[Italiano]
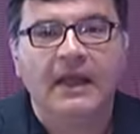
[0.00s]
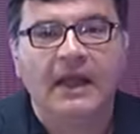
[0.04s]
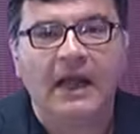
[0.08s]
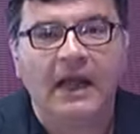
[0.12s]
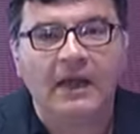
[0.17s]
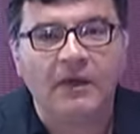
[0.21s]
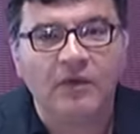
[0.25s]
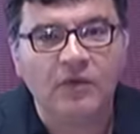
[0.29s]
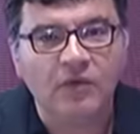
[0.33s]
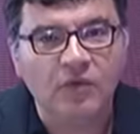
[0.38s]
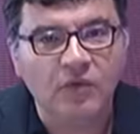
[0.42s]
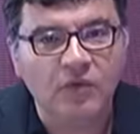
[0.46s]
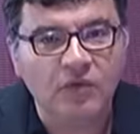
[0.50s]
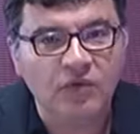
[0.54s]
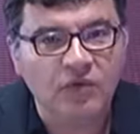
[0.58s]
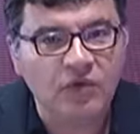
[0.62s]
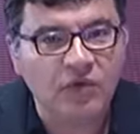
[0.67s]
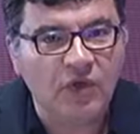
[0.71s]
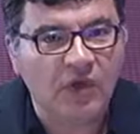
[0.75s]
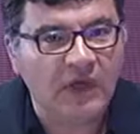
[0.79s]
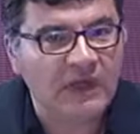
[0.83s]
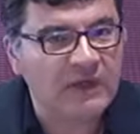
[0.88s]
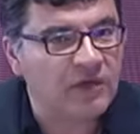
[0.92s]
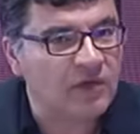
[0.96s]
a
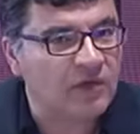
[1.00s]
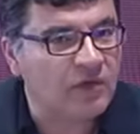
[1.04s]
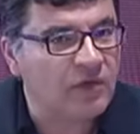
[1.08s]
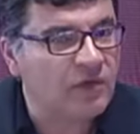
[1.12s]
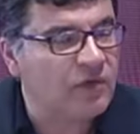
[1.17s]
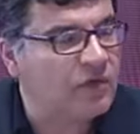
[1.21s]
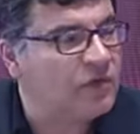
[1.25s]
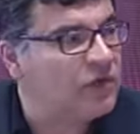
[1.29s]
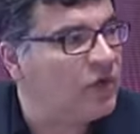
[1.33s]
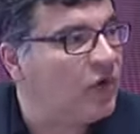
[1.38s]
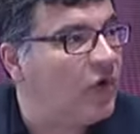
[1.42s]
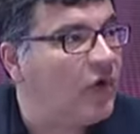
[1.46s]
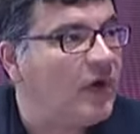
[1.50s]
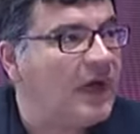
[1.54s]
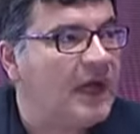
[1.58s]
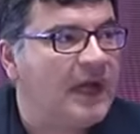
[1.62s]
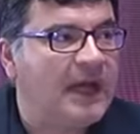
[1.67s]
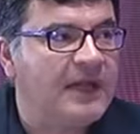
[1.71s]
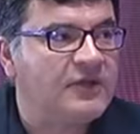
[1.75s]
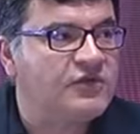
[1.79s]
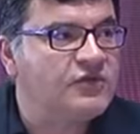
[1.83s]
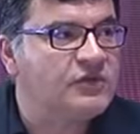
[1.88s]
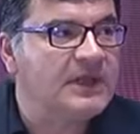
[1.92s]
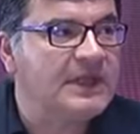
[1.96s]
luglio, entro luglio,
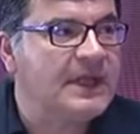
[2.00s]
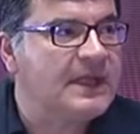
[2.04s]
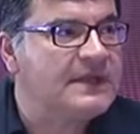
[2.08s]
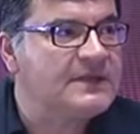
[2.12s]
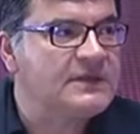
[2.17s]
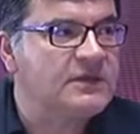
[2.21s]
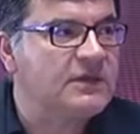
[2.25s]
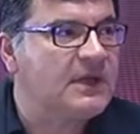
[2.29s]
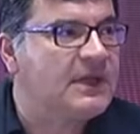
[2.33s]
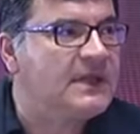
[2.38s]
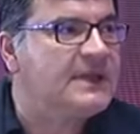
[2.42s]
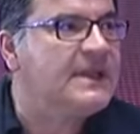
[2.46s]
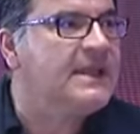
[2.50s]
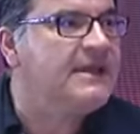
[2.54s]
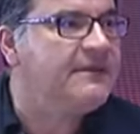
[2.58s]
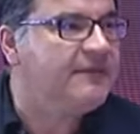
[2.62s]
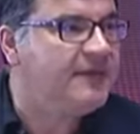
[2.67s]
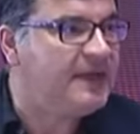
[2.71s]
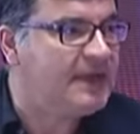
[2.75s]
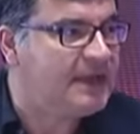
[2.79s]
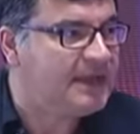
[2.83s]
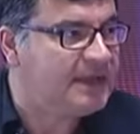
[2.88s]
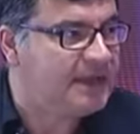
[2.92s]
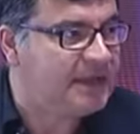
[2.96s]
all'aggiudicazione
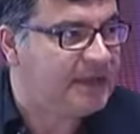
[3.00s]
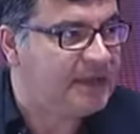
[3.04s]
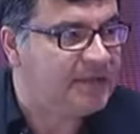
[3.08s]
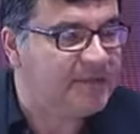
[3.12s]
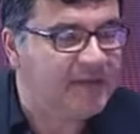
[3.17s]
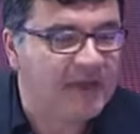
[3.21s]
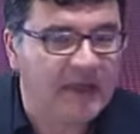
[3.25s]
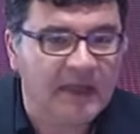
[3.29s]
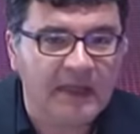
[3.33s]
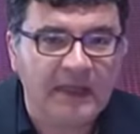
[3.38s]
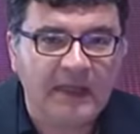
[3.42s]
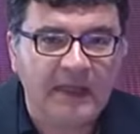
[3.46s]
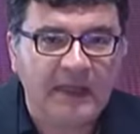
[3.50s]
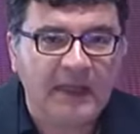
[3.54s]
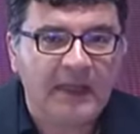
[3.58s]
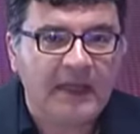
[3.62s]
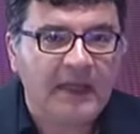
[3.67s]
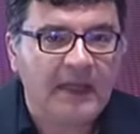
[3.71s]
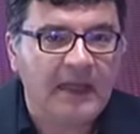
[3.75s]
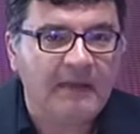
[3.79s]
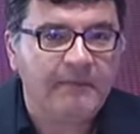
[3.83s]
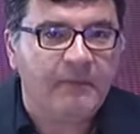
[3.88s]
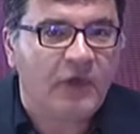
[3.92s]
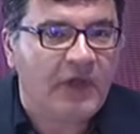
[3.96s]
definitiva
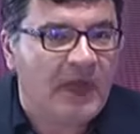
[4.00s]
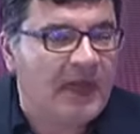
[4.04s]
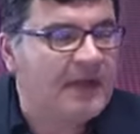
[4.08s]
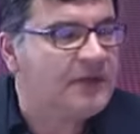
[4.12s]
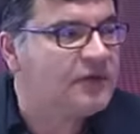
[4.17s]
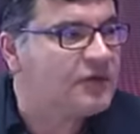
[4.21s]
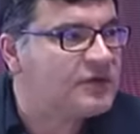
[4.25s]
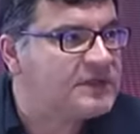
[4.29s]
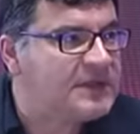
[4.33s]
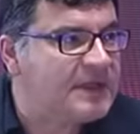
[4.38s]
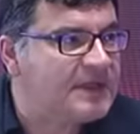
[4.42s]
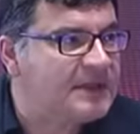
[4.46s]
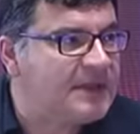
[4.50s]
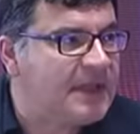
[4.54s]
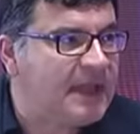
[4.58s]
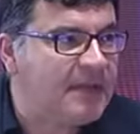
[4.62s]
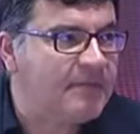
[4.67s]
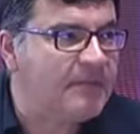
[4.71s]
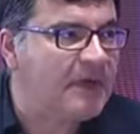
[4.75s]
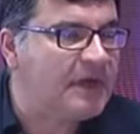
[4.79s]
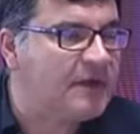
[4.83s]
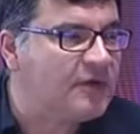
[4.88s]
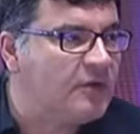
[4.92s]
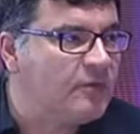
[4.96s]
e poi entro
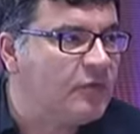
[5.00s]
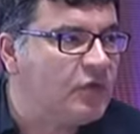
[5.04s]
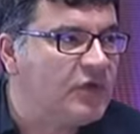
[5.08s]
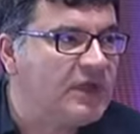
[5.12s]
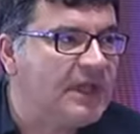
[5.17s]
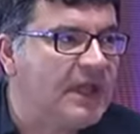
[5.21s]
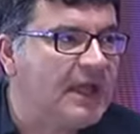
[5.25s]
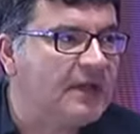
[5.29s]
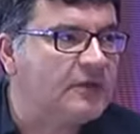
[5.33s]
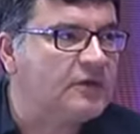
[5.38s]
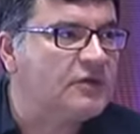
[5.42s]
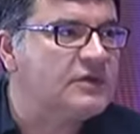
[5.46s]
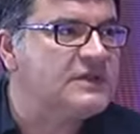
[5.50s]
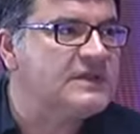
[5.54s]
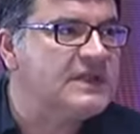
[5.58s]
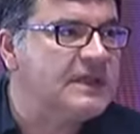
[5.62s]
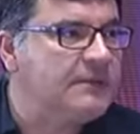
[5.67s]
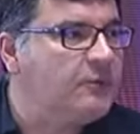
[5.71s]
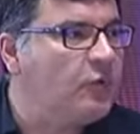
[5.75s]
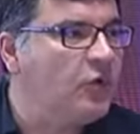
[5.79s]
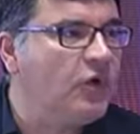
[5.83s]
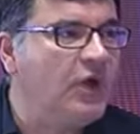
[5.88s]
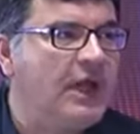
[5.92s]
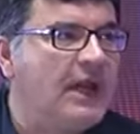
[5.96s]
settembre ha comunicato
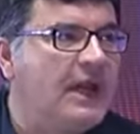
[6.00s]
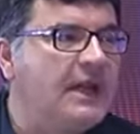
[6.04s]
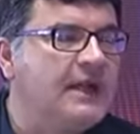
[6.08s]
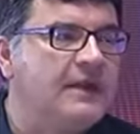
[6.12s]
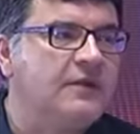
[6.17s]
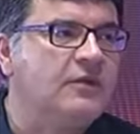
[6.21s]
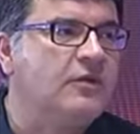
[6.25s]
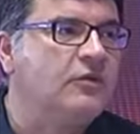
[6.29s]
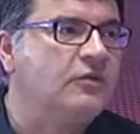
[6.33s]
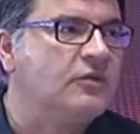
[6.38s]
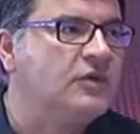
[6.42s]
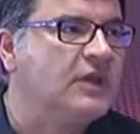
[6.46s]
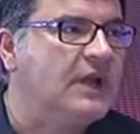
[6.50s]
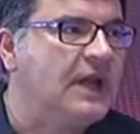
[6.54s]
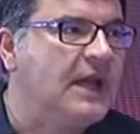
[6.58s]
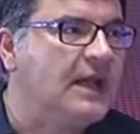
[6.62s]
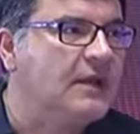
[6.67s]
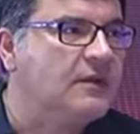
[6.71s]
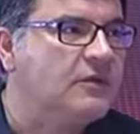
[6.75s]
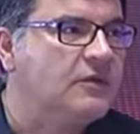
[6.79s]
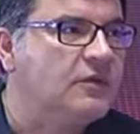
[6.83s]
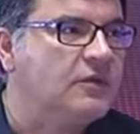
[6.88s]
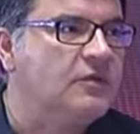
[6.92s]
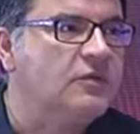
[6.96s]
stipulerà il
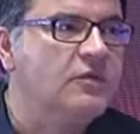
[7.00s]
contratto,